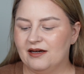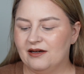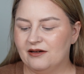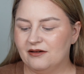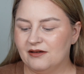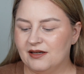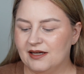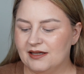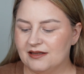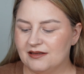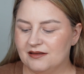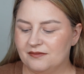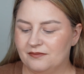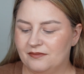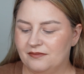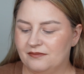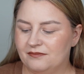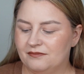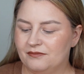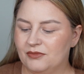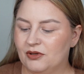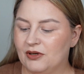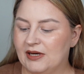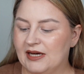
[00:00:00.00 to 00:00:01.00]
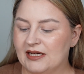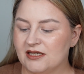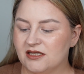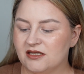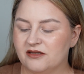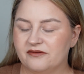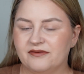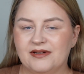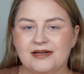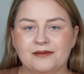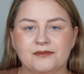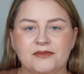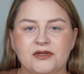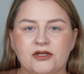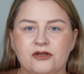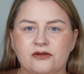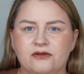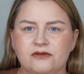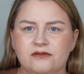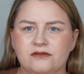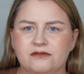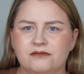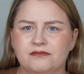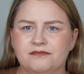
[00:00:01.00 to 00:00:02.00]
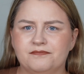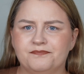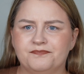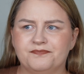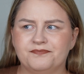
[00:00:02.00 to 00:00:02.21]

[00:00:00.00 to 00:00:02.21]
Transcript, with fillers: oraz pokażę Wam tą mm,